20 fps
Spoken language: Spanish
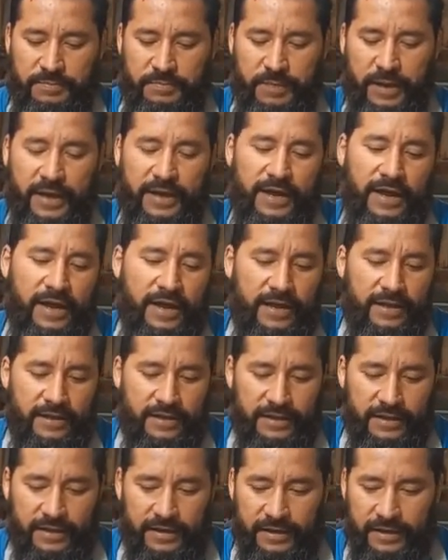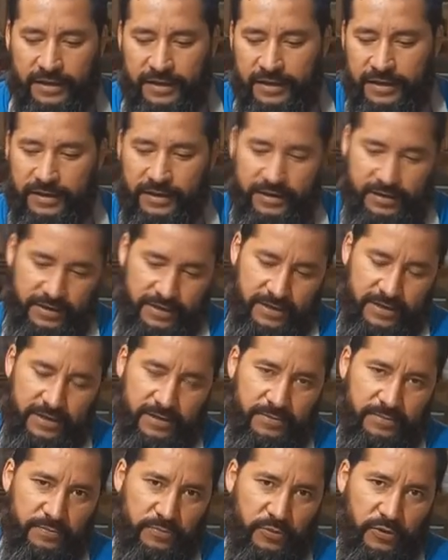para eh,
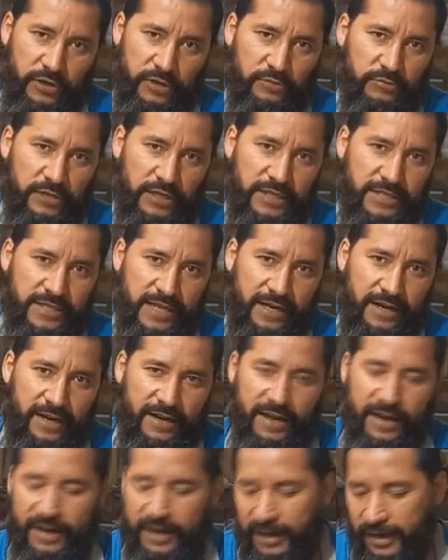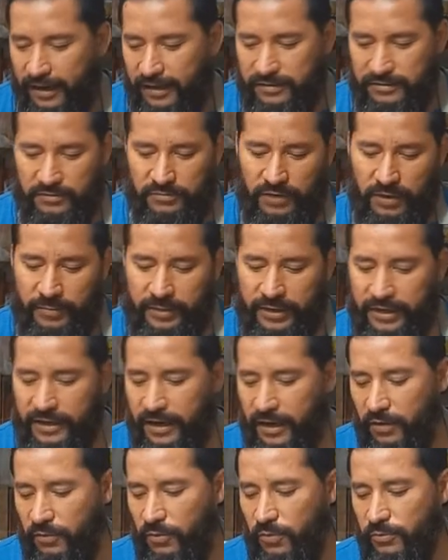eh, poder utilizar la laca de una
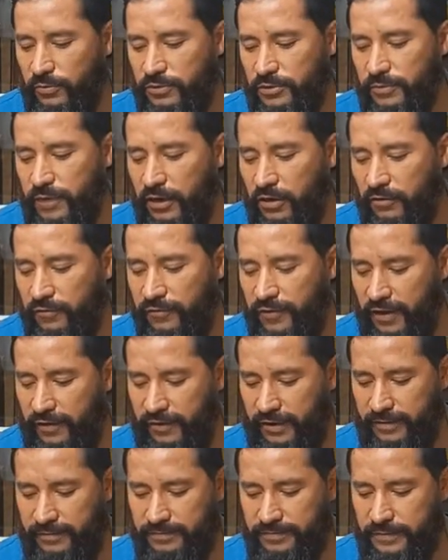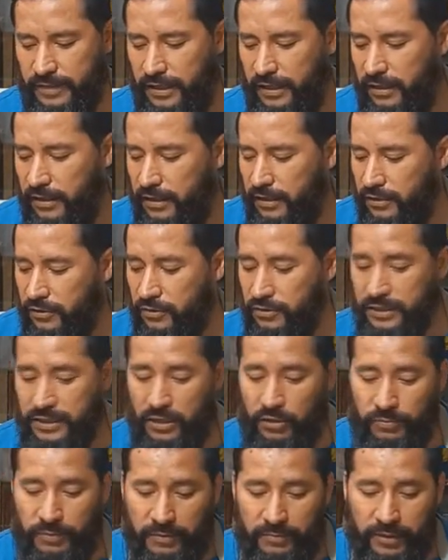manera como mucho más confiable. Entonces
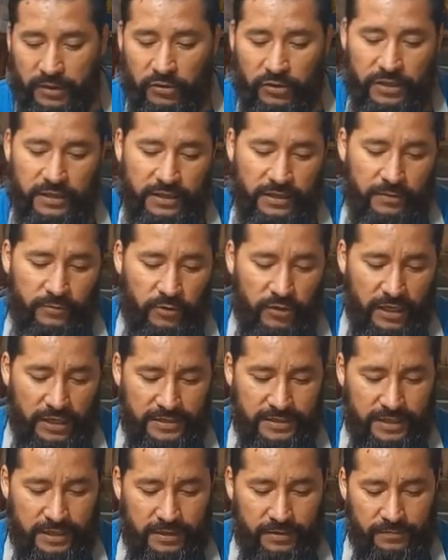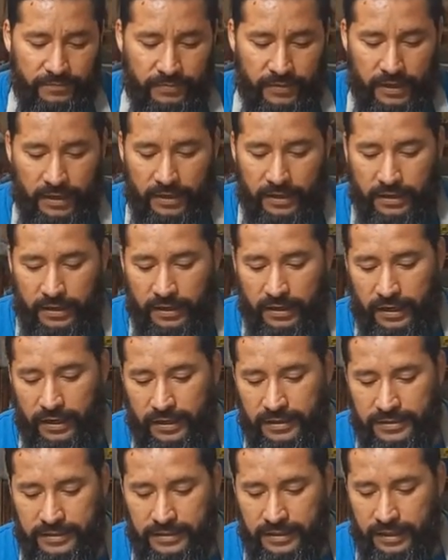lo primero que tenemos que hacer
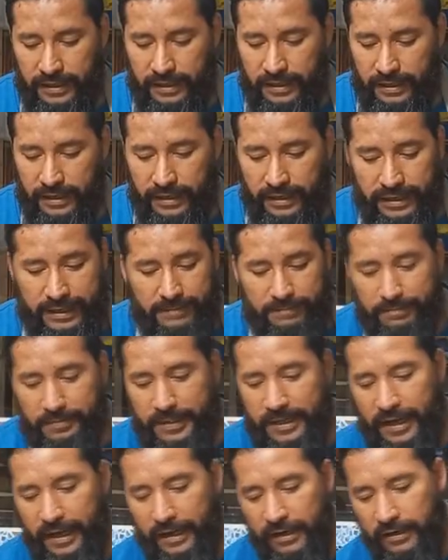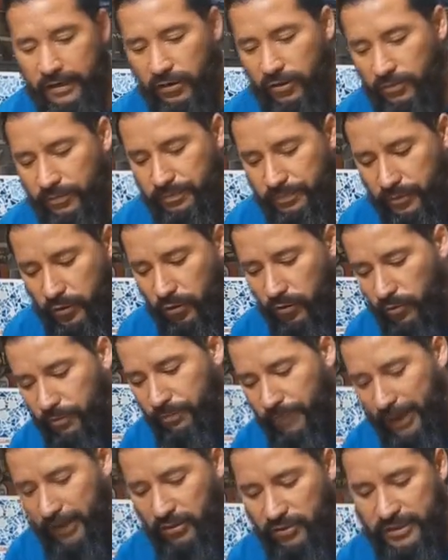es limpiar con, un
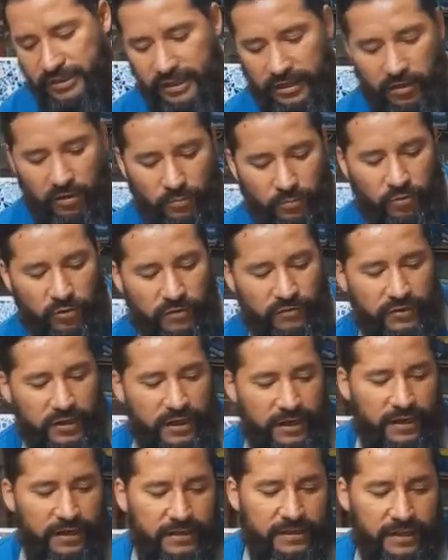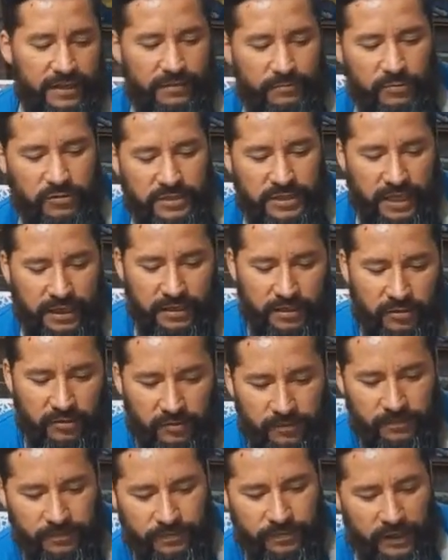paño seco muy bien el,
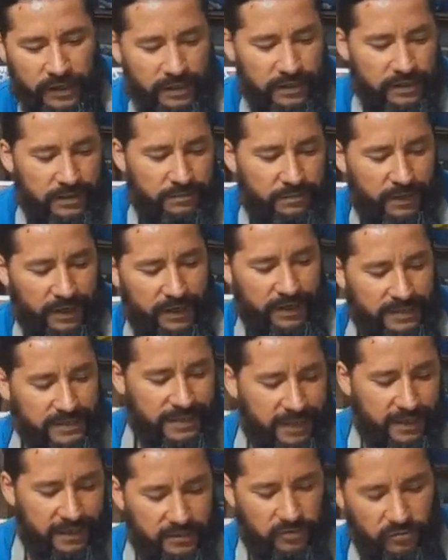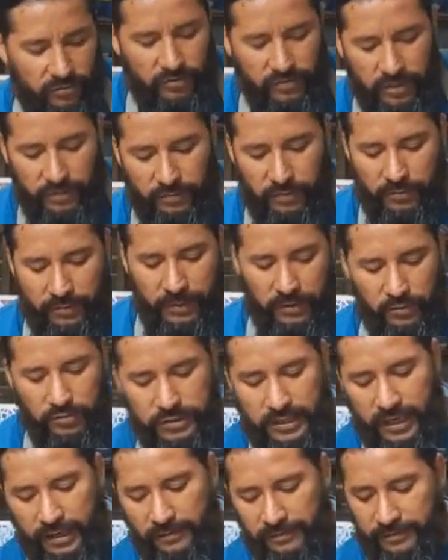mosaico para que salga todo tipo de
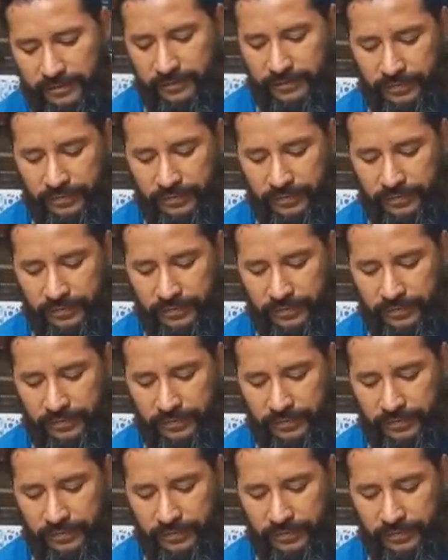pelusa.